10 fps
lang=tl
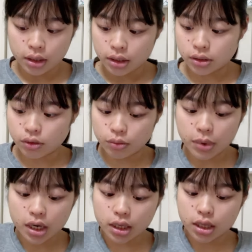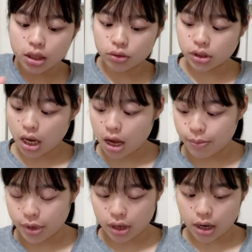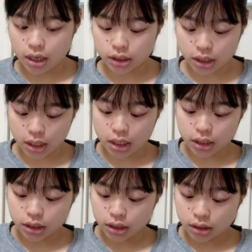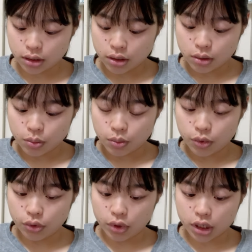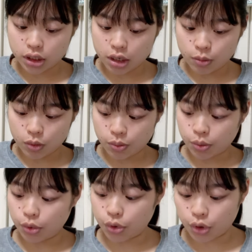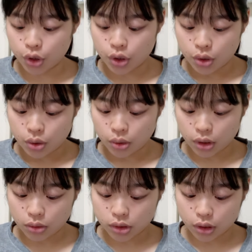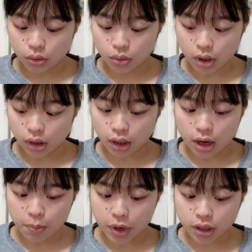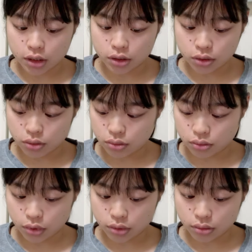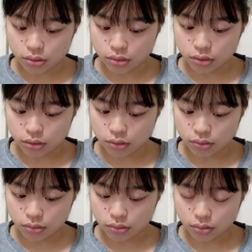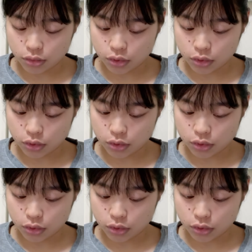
So, bali dito sa amin guys is, yun nga sinabi ko for 1,200 dapat dito isim